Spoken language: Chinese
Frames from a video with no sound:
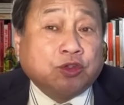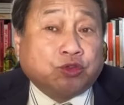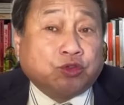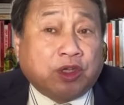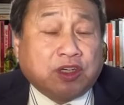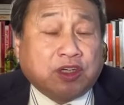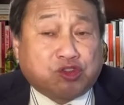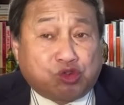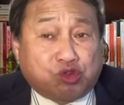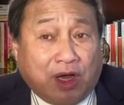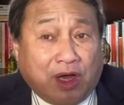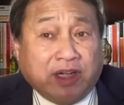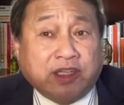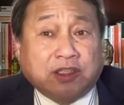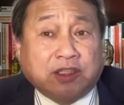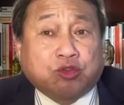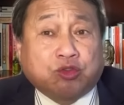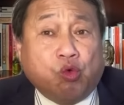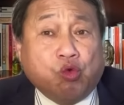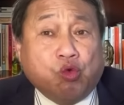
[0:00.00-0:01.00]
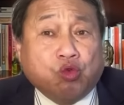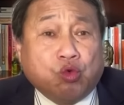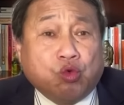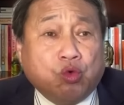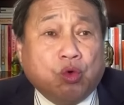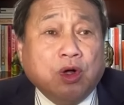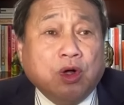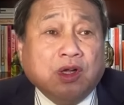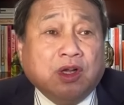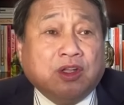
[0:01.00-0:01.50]
随着权力的巩
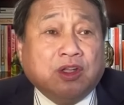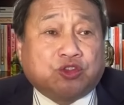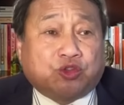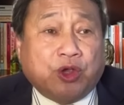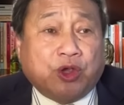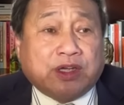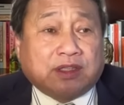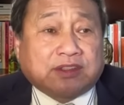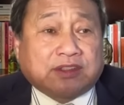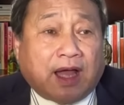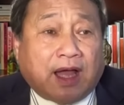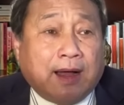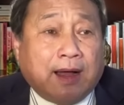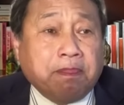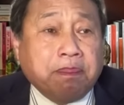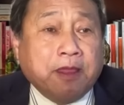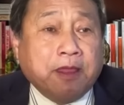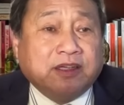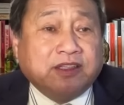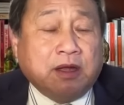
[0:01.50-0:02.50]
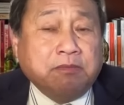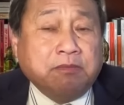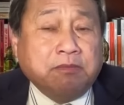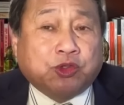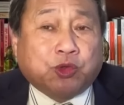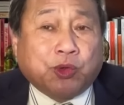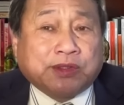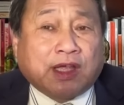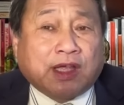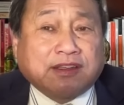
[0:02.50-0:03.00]
固，随着他人
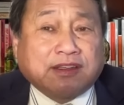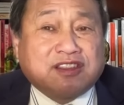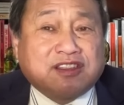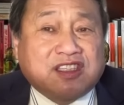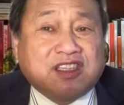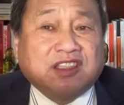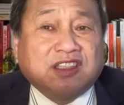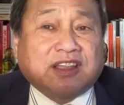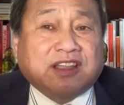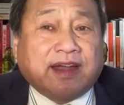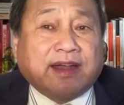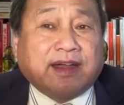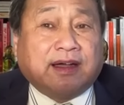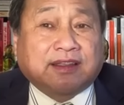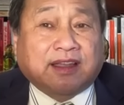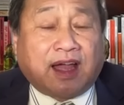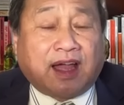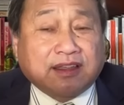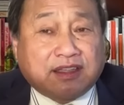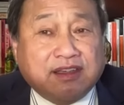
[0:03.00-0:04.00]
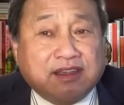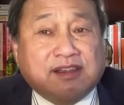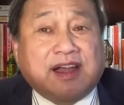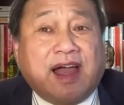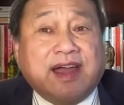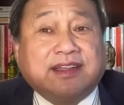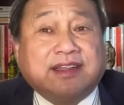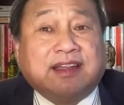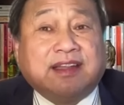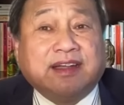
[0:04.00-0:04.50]
们对他的期待啊，他挺
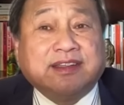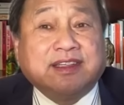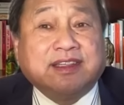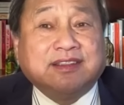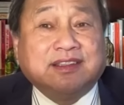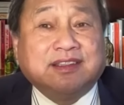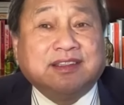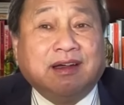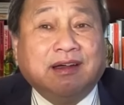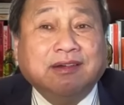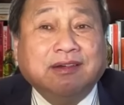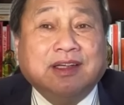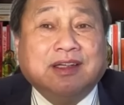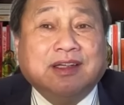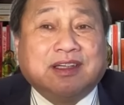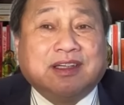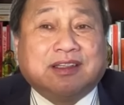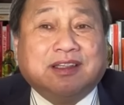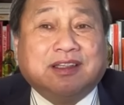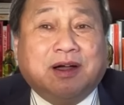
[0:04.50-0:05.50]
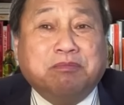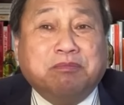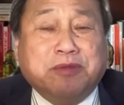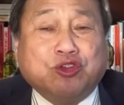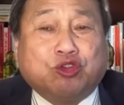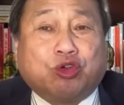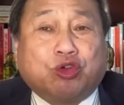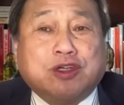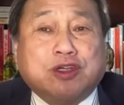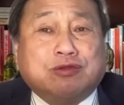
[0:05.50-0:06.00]
看待这些这个
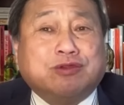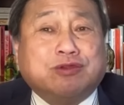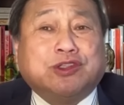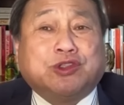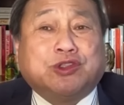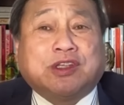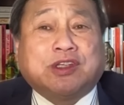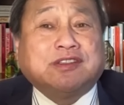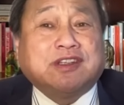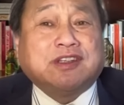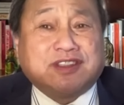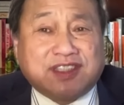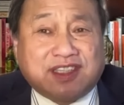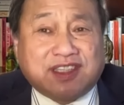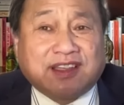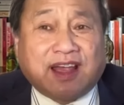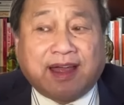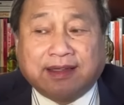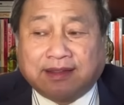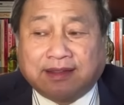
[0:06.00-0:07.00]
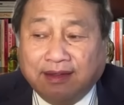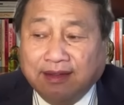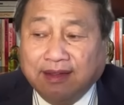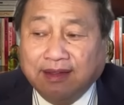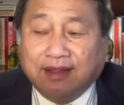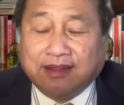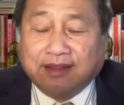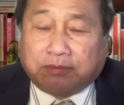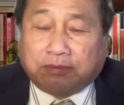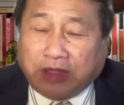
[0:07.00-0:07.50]
民粹主义对他的期待的。
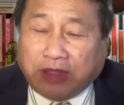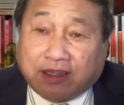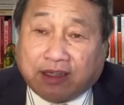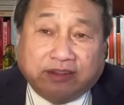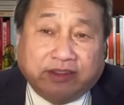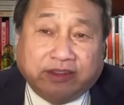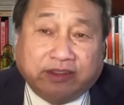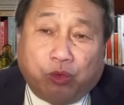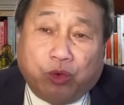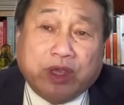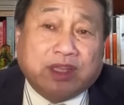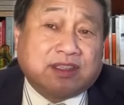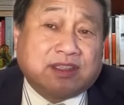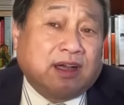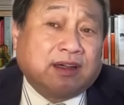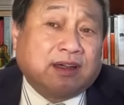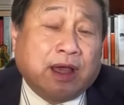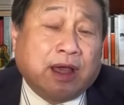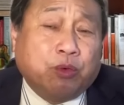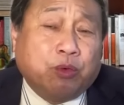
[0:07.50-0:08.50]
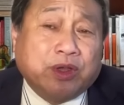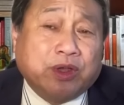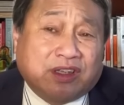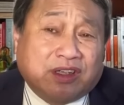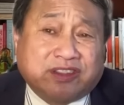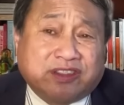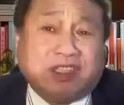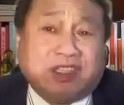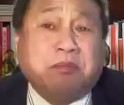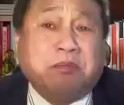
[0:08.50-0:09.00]
那么他可能会将来会
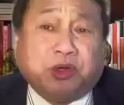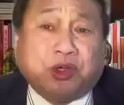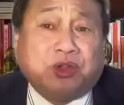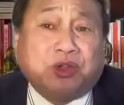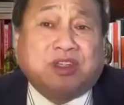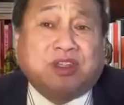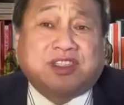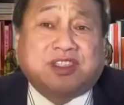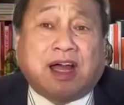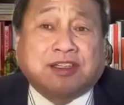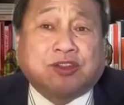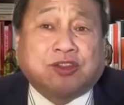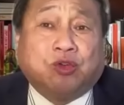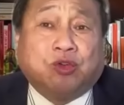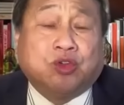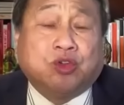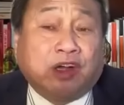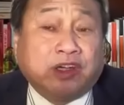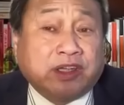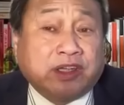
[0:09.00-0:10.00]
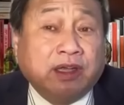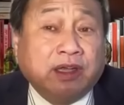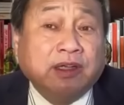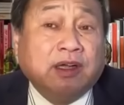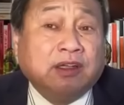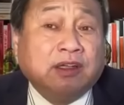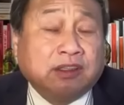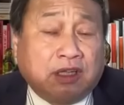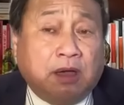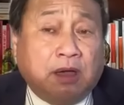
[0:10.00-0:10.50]
进一步的去下手，而且
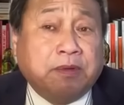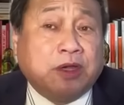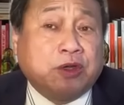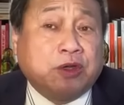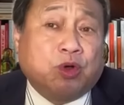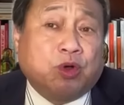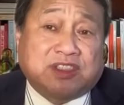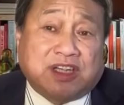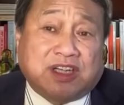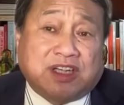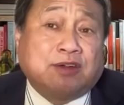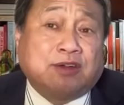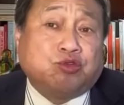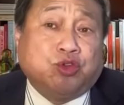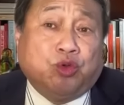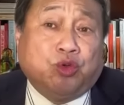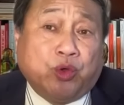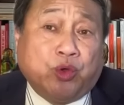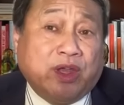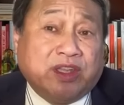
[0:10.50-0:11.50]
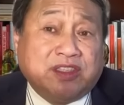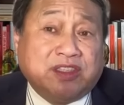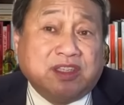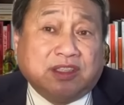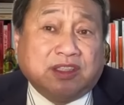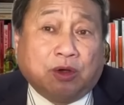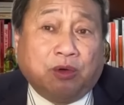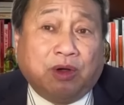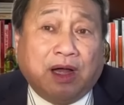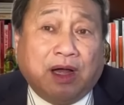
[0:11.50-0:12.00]
特别如果查出有劣迹
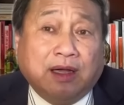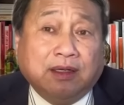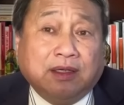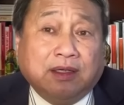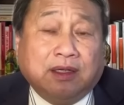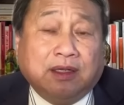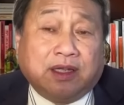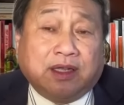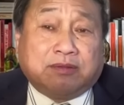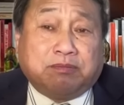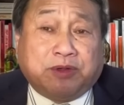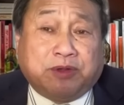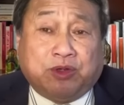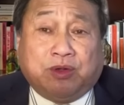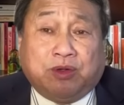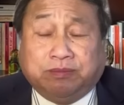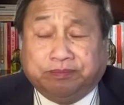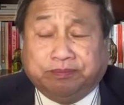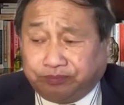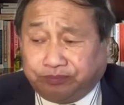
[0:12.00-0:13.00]
的话，那比如，